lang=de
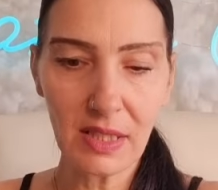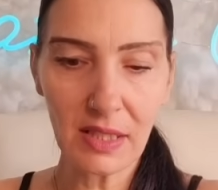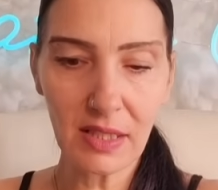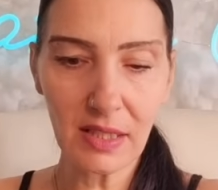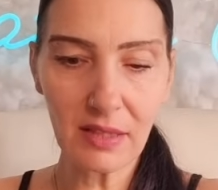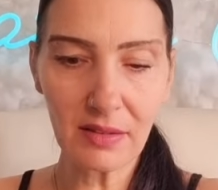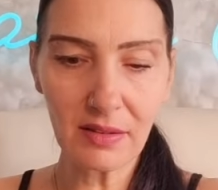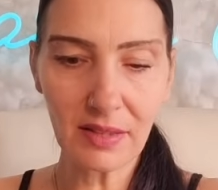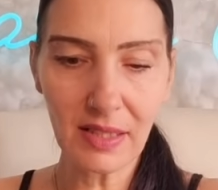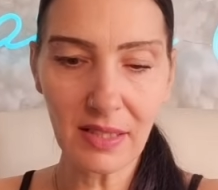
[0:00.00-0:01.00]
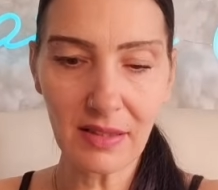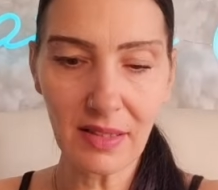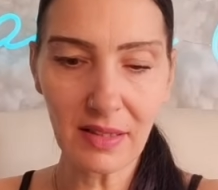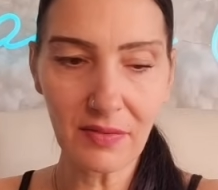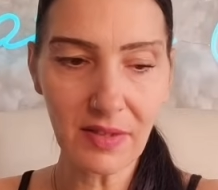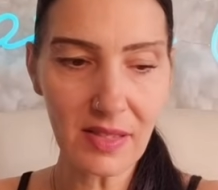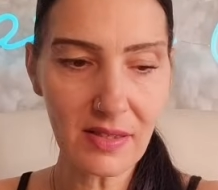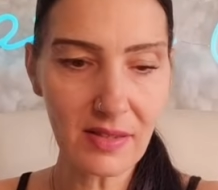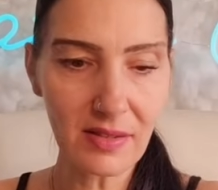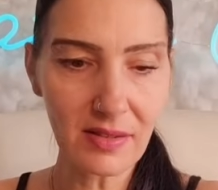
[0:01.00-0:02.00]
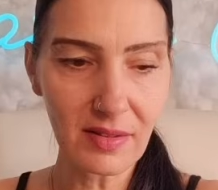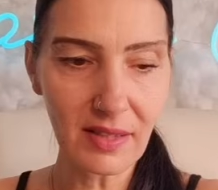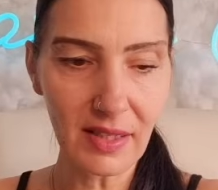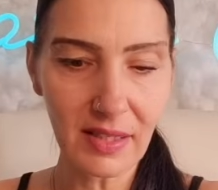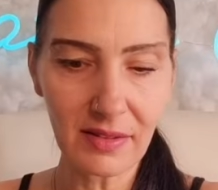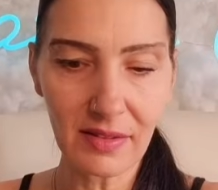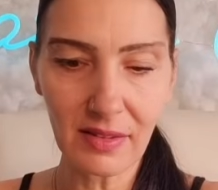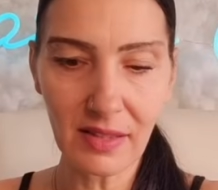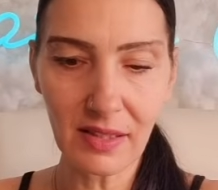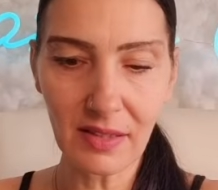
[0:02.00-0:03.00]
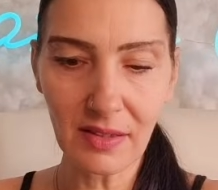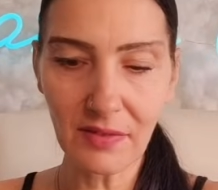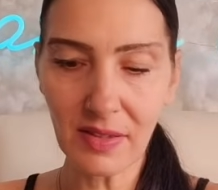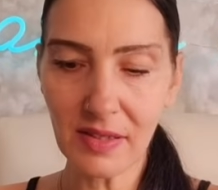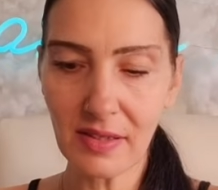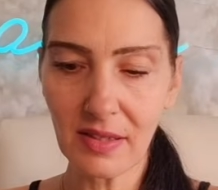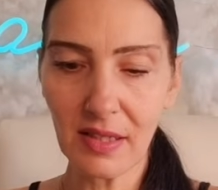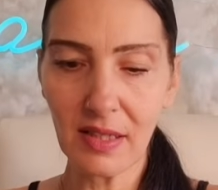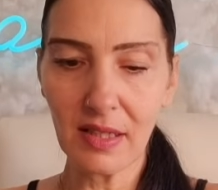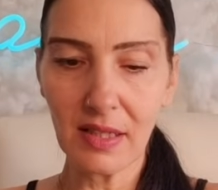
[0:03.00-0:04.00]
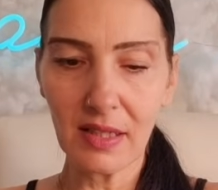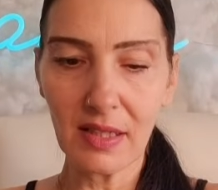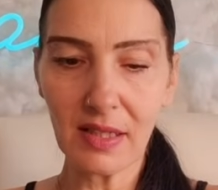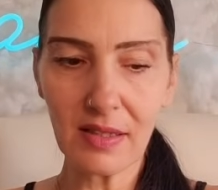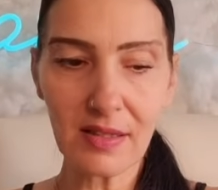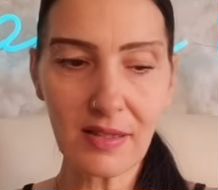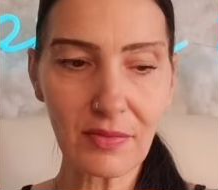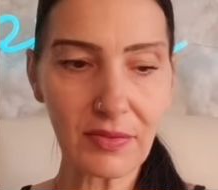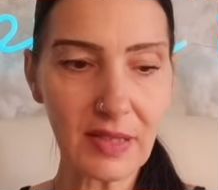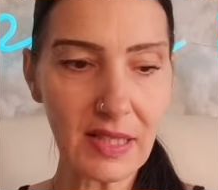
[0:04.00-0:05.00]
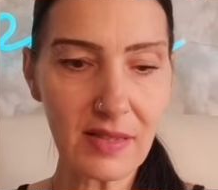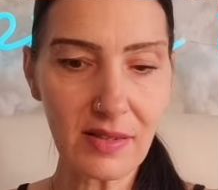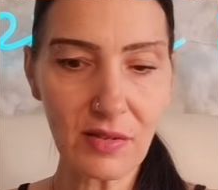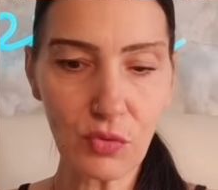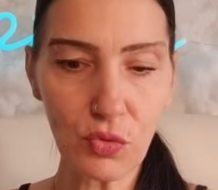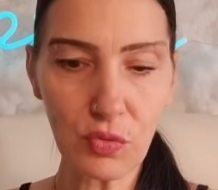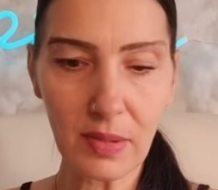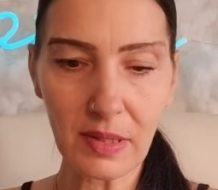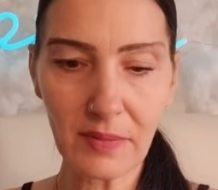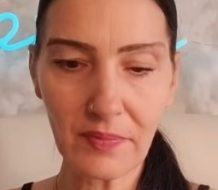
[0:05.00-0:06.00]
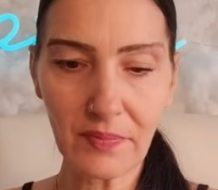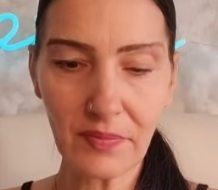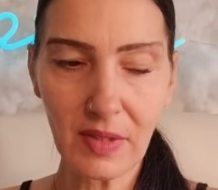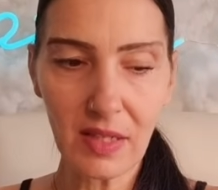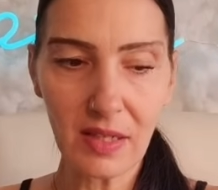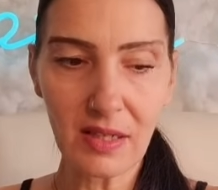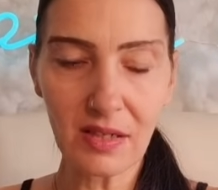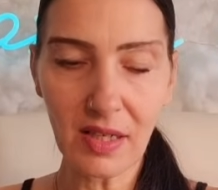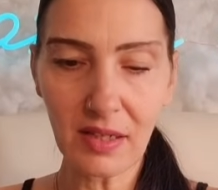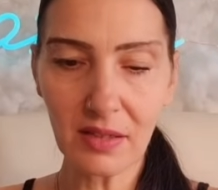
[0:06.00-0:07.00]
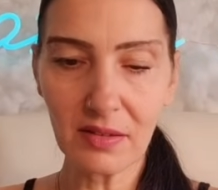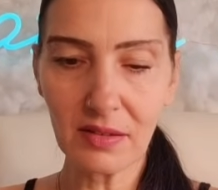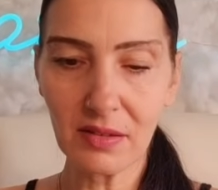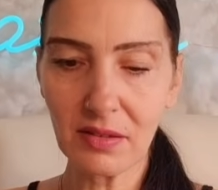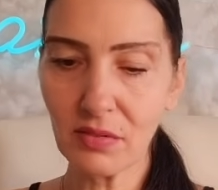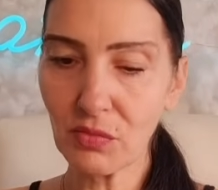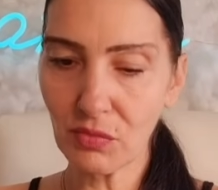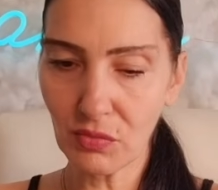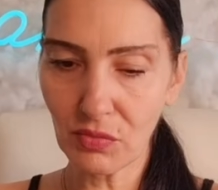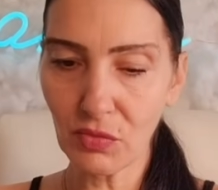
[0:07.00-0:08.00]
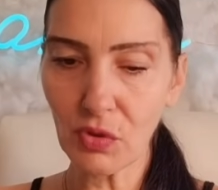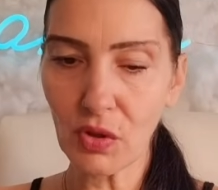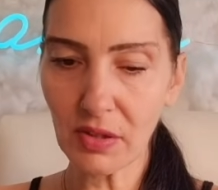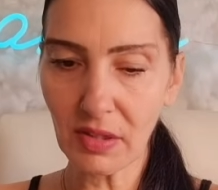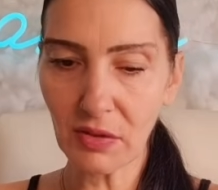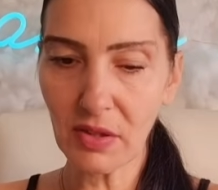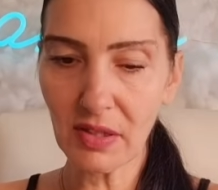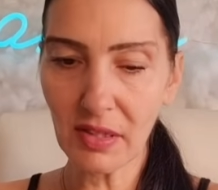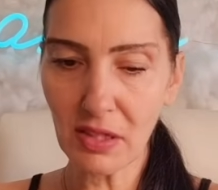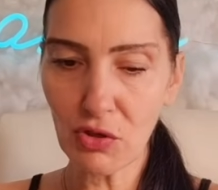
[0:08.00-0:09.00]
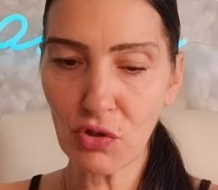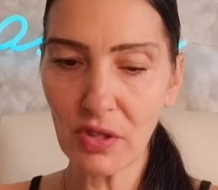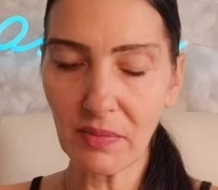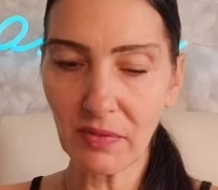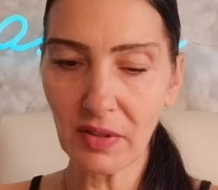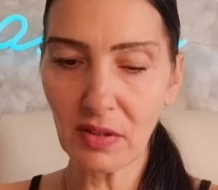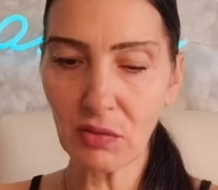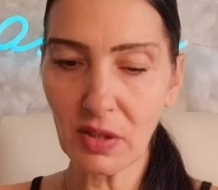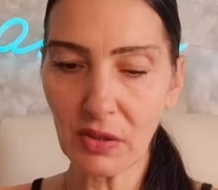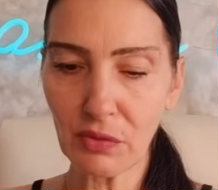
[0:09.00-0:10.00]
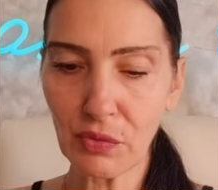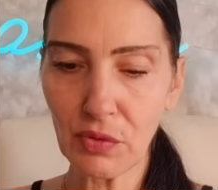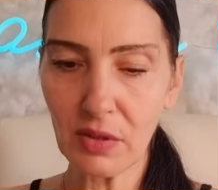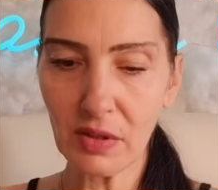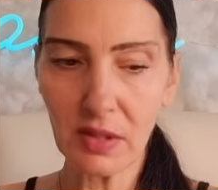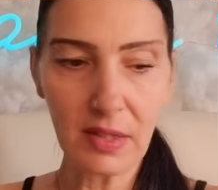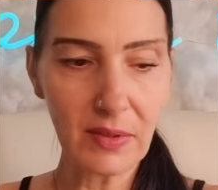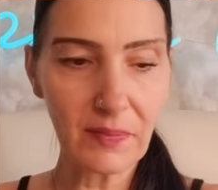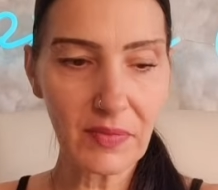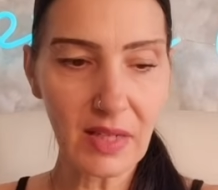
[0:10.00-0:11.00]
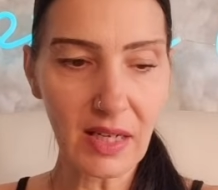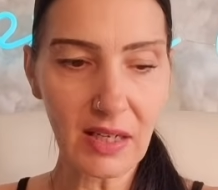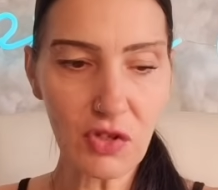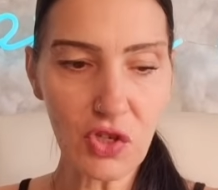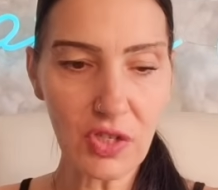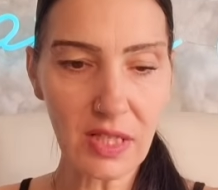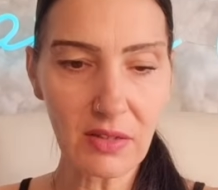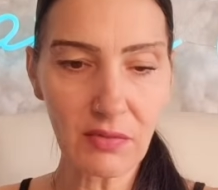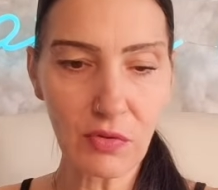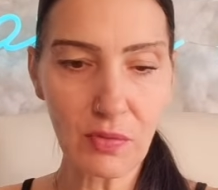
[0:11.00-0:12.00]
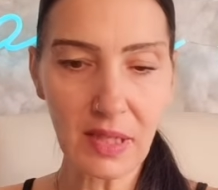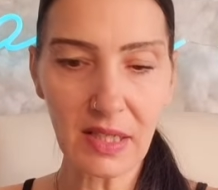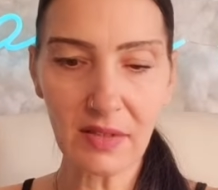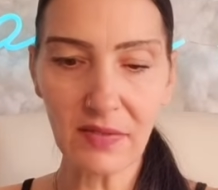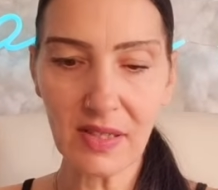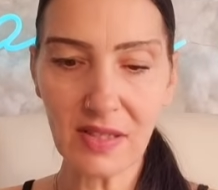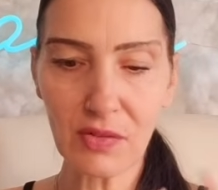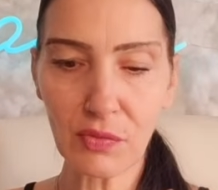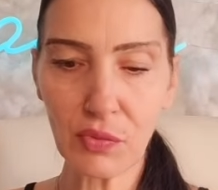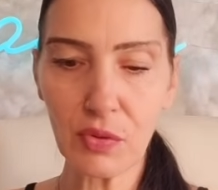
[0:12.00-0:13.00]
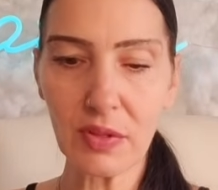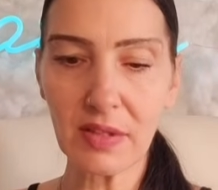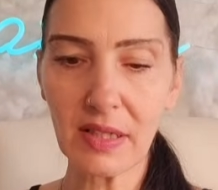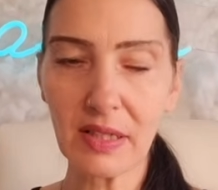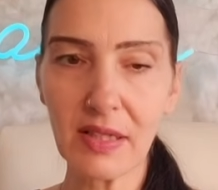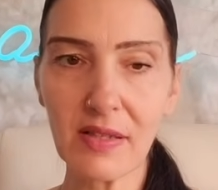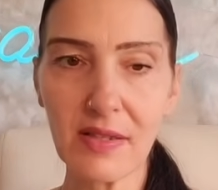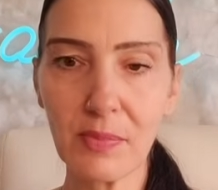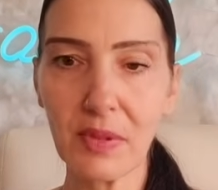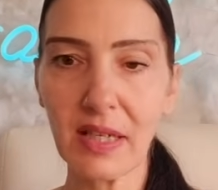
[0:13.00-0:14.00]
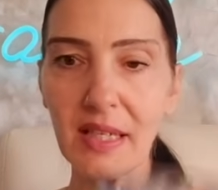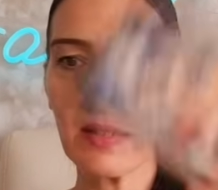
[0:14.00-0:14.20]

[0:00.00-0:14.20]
Hier geht etwas rein. Hier geht etwas ins Fließen über. Ich denke, doch, da könnten jetzt schon Empfinden oder Gefühle anstehen, wo man etwas fühlt, ja, dass es bereit